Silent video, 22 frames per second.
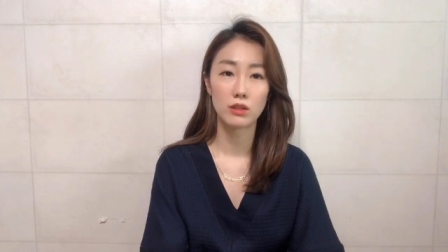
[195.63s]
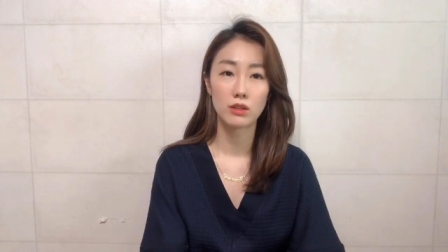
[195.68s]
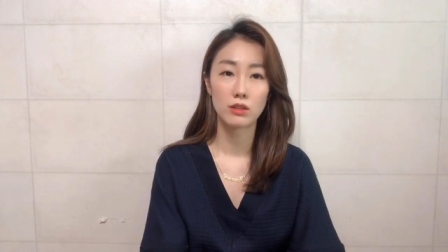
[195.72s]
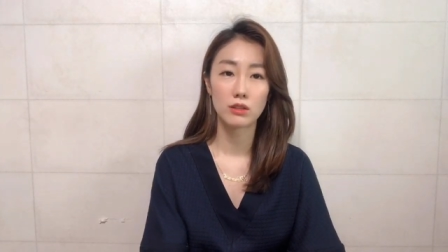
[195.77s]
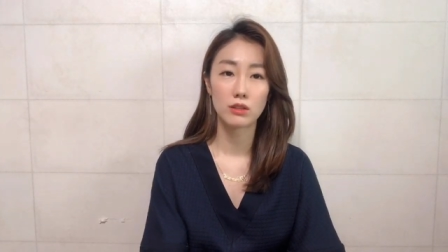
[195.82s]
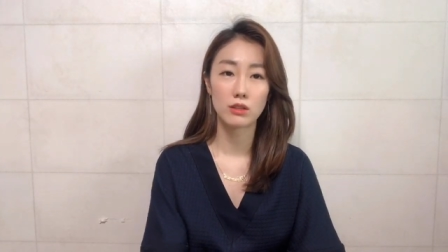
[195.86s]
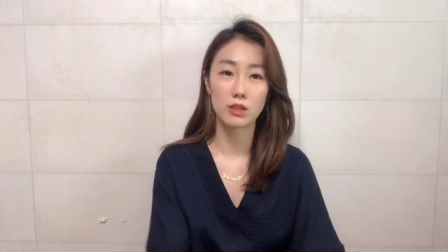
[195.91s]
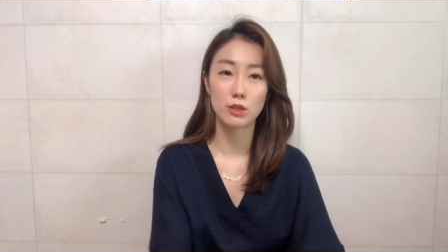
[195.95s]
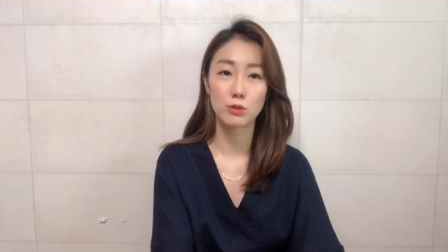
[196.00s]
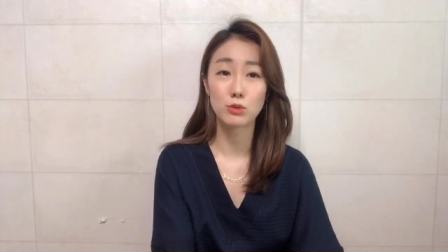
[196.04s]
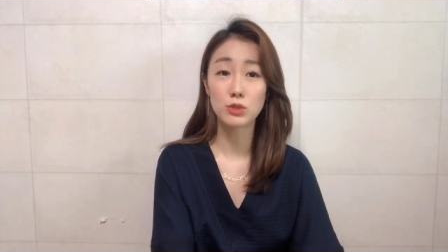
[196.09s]

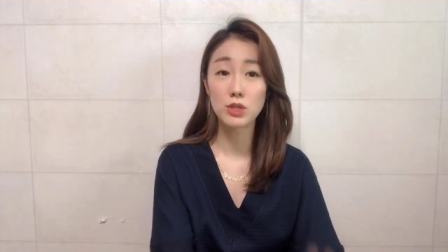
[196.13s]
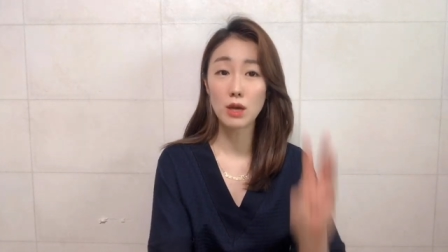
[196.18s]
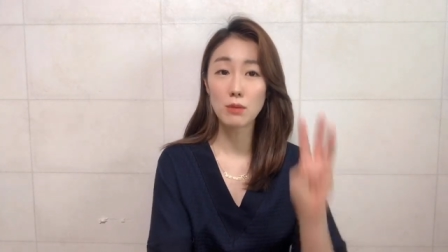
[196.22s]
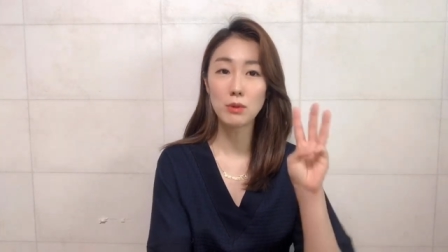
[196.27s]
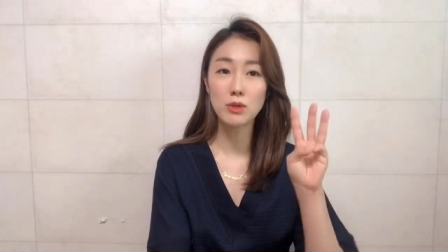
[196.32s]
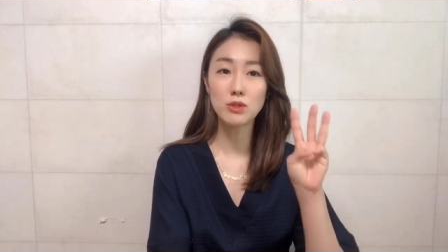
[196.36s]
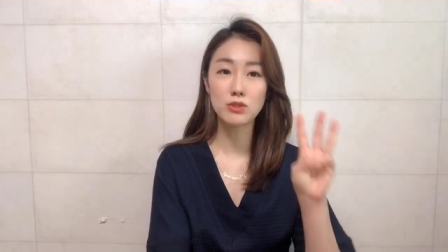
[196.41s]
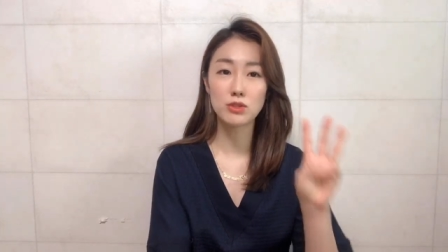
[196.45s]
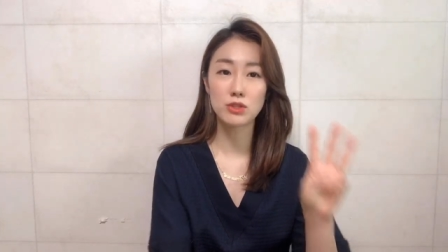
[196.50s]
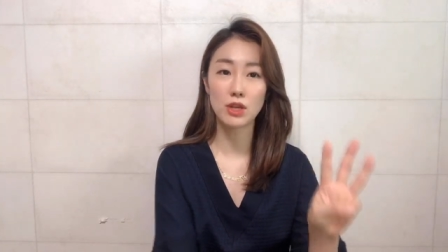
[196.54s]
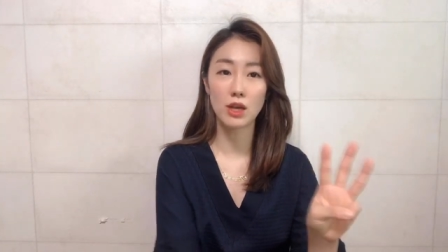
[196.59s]
그리고 세
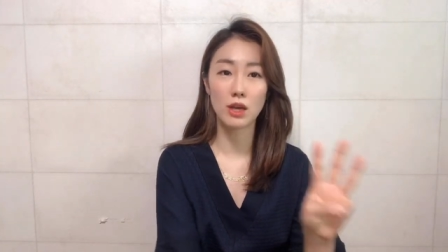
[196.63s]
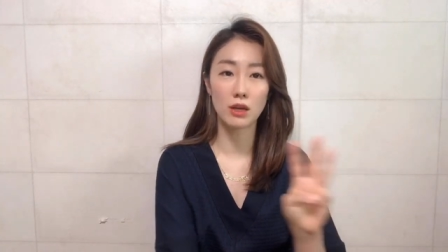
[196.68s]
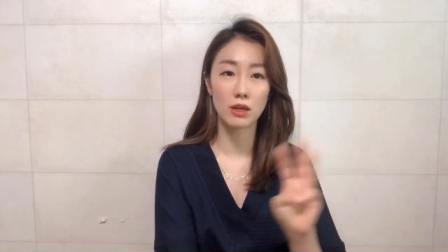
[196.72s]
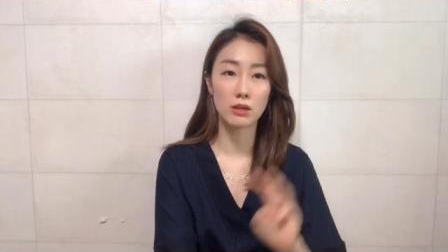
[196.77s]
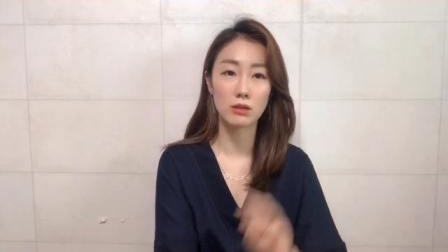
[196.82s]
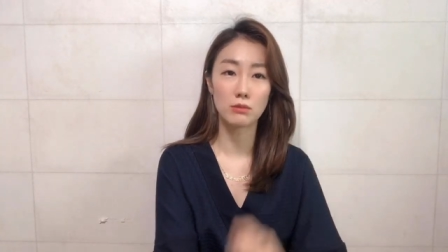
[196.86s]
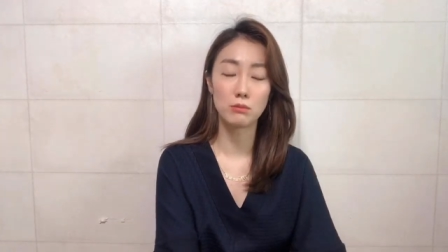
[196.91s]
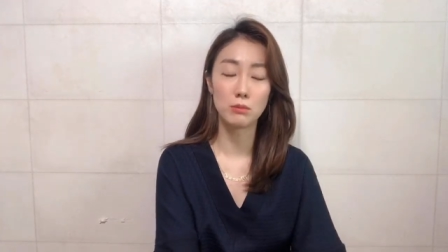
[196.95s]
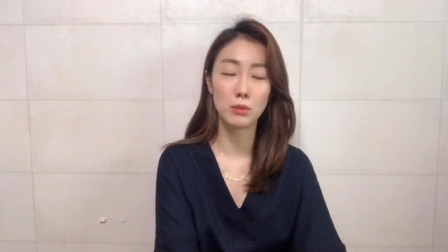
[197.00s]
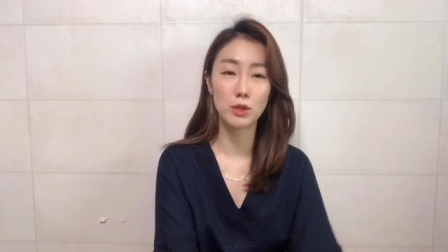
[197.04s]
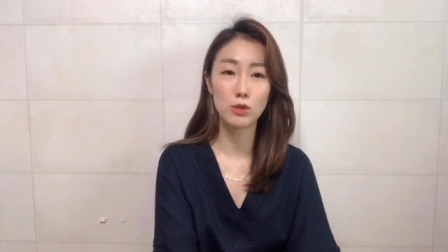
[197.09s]
번째,
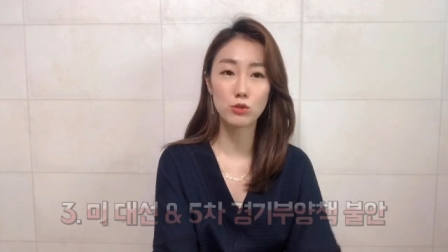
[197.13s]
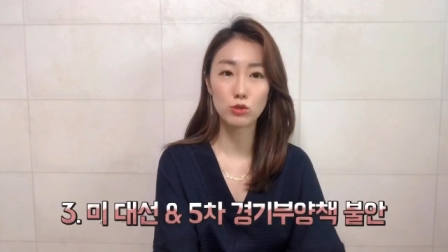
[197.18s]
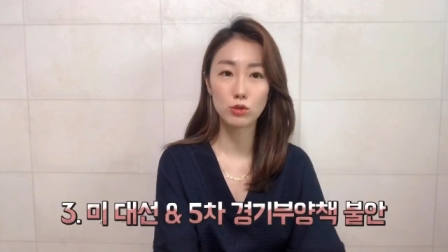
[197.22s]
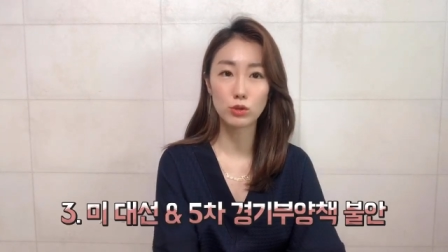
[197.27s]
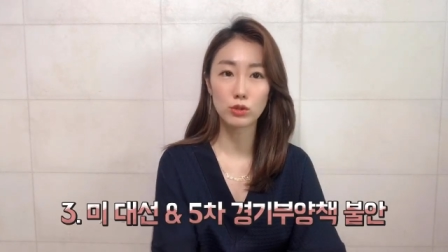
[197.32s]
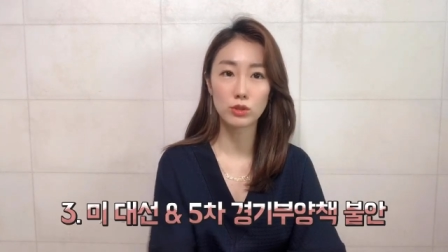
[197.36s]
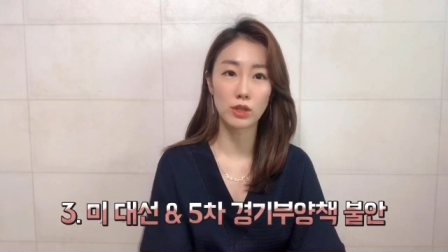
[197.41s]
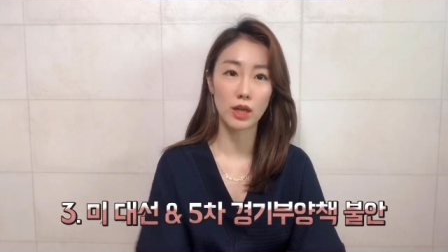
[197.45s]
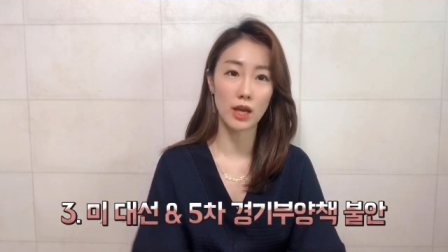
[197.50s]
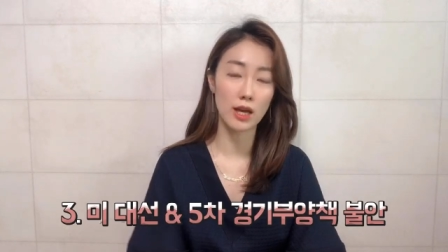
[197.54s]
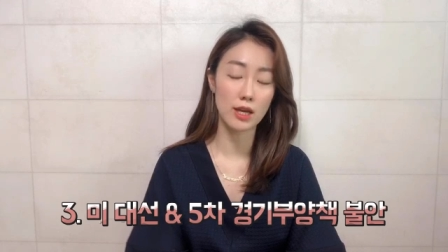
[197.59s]

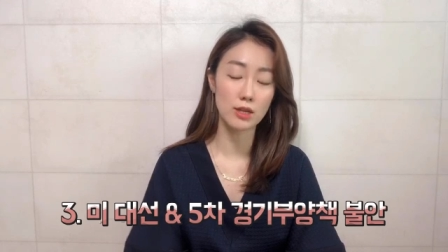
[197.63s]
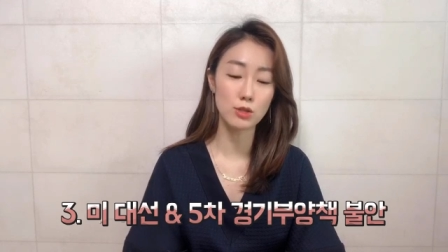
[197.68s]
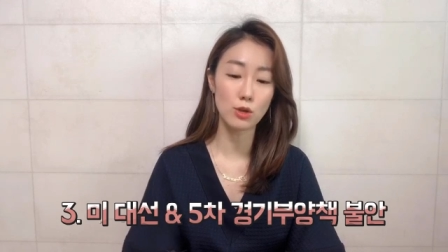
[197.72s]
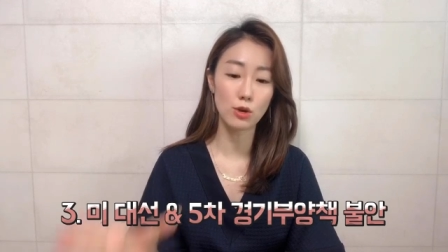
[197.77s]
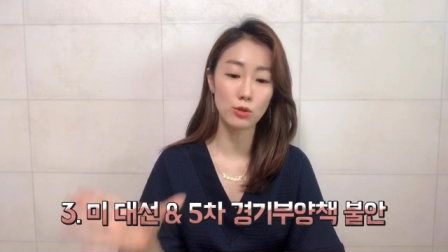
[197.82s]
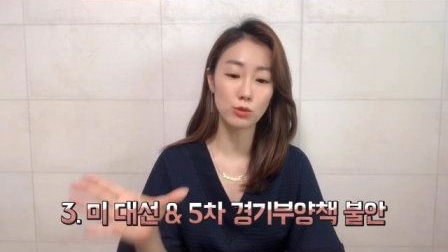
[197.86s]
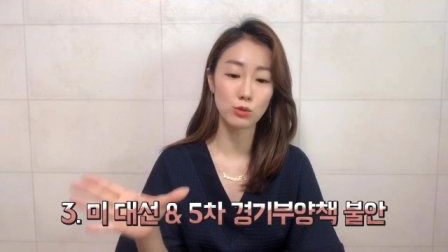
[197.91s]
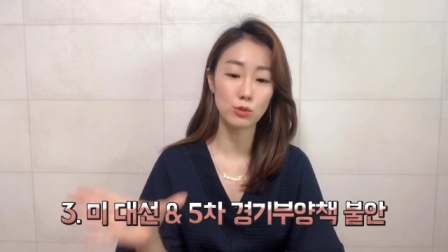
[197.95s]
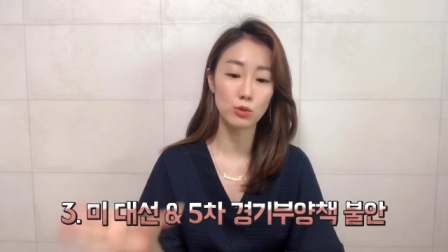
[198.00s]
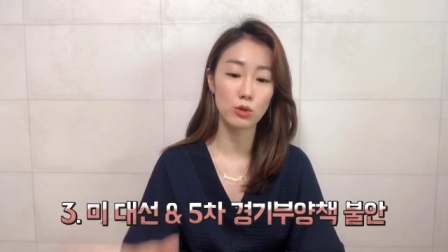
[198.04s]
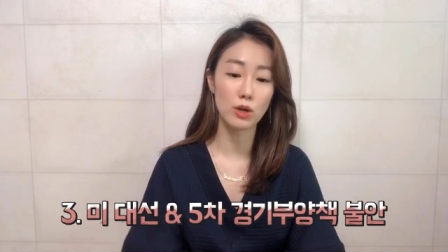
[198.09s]
미국
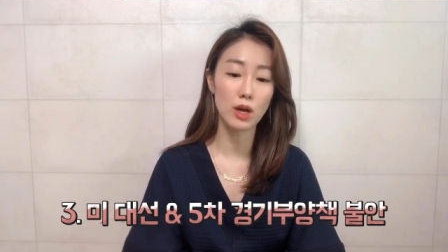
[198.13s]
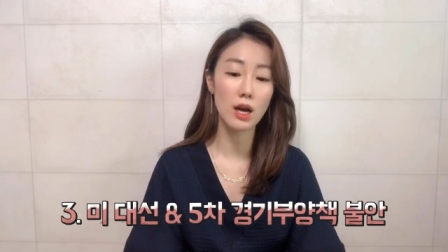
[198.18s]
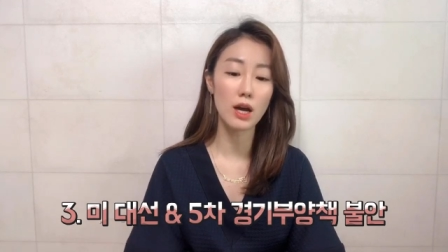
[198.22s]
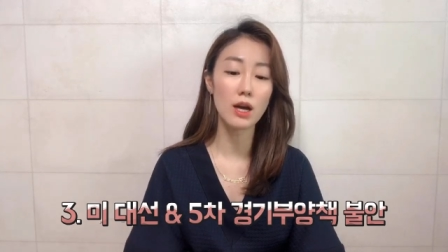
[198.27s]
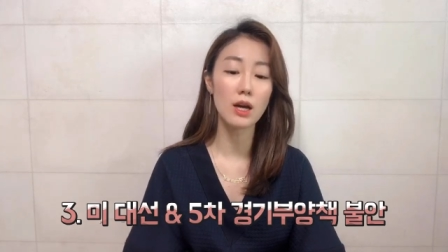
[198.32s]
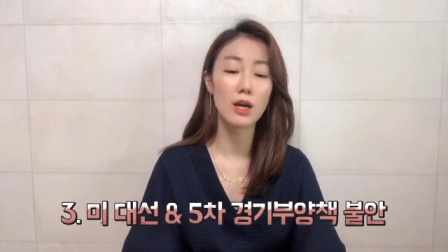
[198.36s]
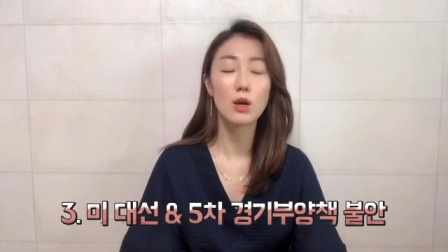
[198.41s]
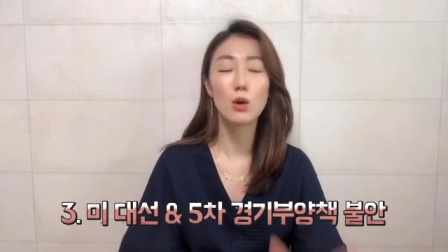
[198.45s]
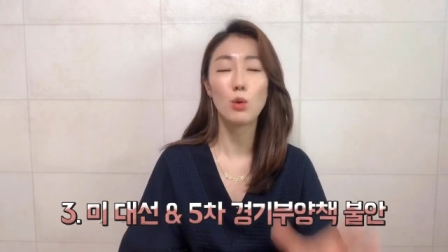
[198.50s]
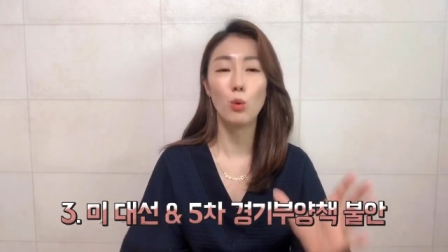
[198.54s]
대선과